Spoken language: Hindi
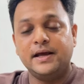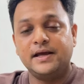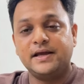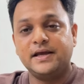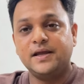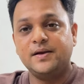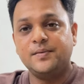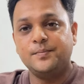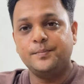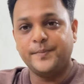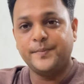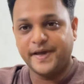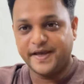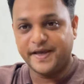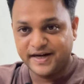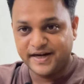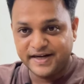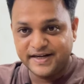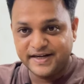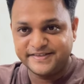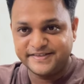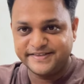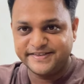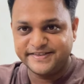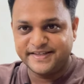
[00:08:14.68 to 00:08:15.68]
लेकिन मेरा
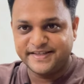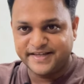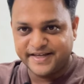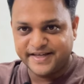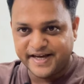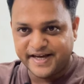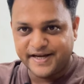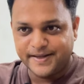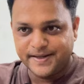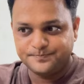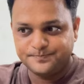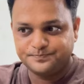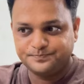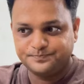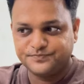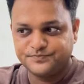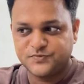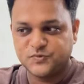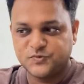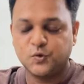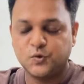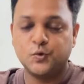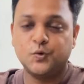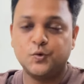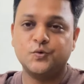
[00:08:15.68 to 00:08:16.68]
डिसीजन क्या है
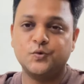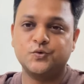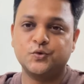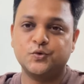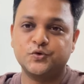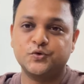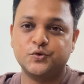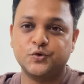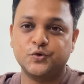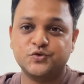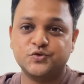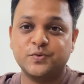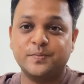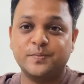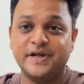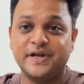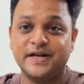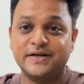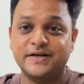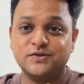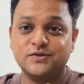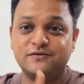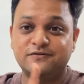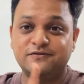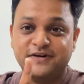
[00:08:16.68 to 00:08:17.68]
तो दो, दोस्तों
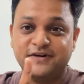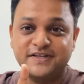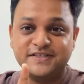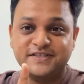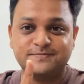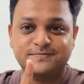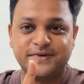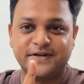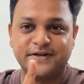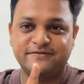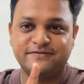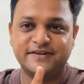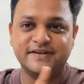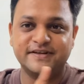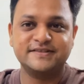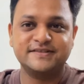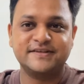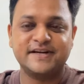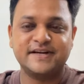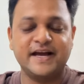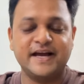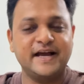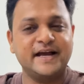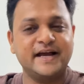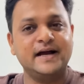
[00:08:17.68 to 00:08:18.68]
मेरा जो फर्स्ट प्रेफरेंस
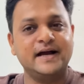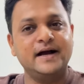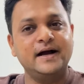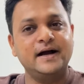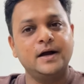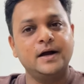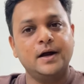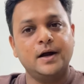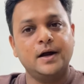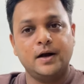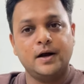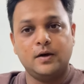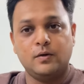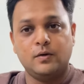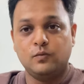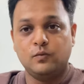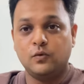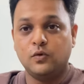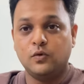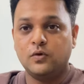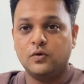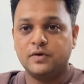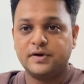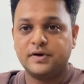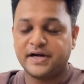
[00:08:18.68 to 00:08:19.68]
रहेगा
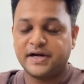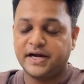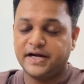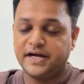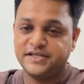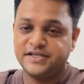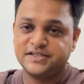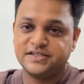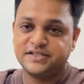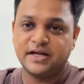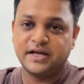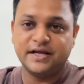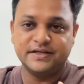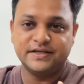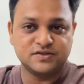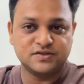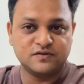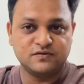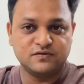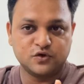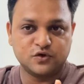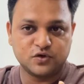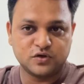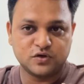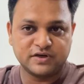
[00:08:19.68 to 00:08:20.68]
वो ट्रेडिशनल
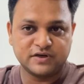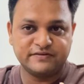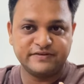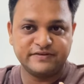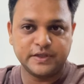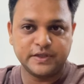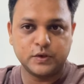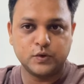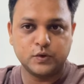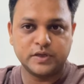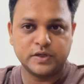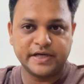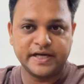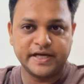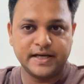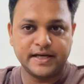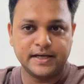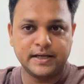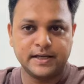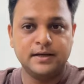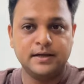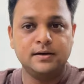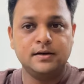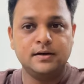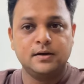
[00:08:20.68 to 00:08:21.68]
एस्ट्रोफोटोग्राफी को
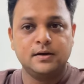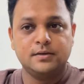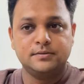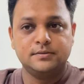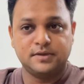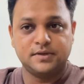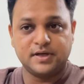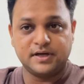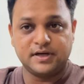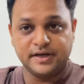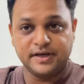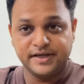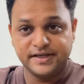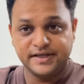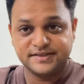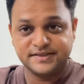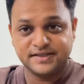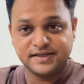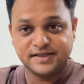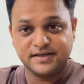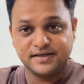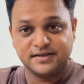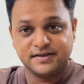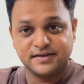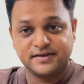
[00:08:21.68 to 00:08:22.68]
रहेगा
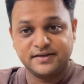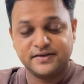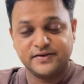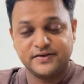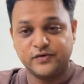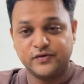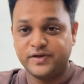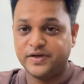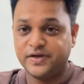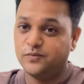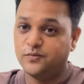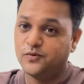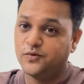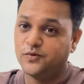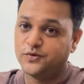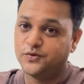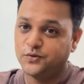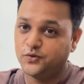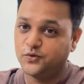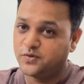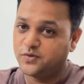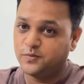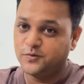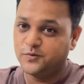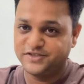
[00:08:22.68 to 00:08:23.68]
रीज़न क्योंकि वो
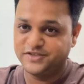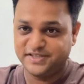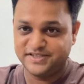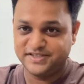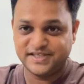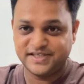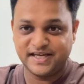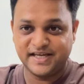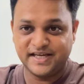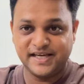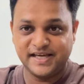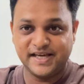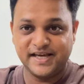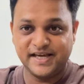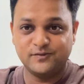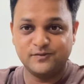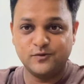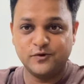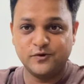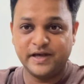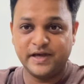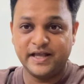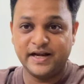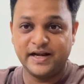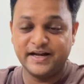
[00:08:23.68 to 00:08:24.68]
दुख मुझे चाहिए
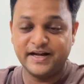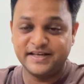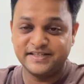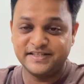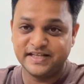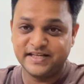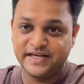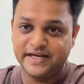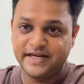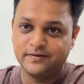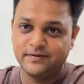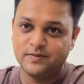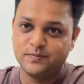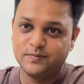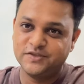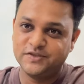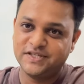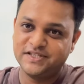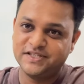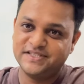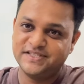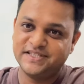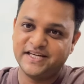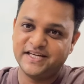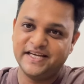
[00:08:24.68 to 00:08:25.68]
वो इरिटेशन लेवल
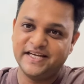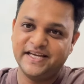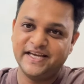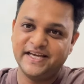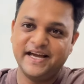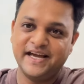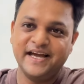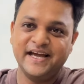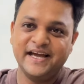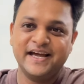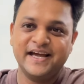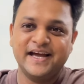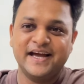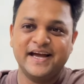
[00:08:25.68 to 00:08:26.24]
मुझे चाहिए